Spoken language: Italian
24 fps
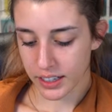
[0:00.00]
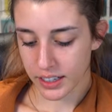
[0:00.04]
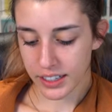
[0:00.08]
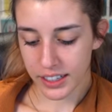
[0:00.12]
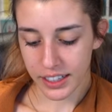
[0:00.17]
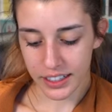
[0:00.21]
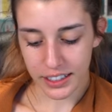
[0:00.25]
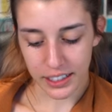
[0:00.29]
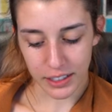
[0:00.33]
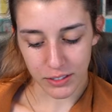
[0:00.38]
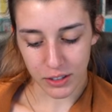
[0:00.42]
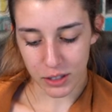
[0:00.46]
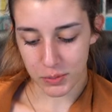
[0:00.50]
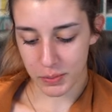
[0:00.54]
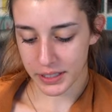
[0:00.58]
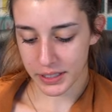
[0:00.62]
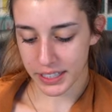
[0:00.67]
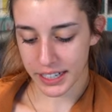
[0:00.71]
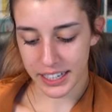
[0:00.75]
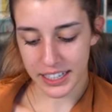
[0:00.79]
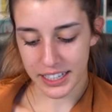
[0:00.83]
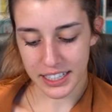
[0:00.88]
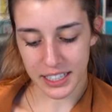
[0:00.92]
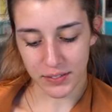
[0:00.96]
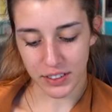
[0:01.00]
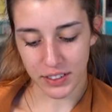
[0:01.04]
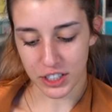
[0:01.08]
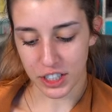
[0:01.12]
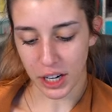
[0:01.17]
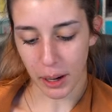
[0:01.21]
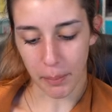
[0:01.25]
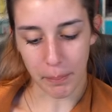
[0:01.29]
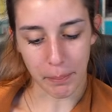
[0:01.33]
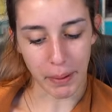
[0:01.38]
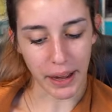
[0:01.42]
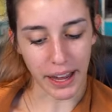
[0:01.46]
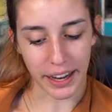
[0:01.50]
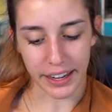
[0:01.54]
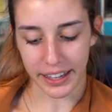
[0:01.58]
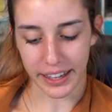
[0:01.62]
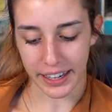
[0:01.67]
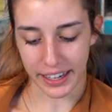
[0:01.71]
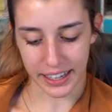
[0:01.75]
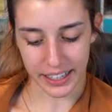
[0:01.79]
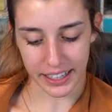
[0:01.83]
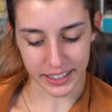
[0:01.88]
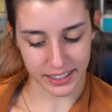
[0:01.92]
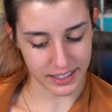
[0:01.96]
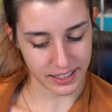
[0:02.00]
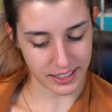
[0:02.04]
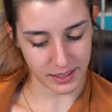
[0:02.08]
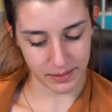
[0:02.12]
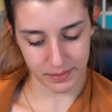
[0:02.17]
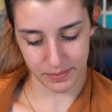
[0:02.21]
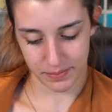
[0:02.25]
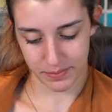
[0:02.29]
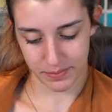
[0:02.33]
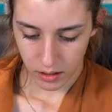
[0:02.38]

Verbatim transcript: Niente, devo aspettare che si faccia il pane ragazzi.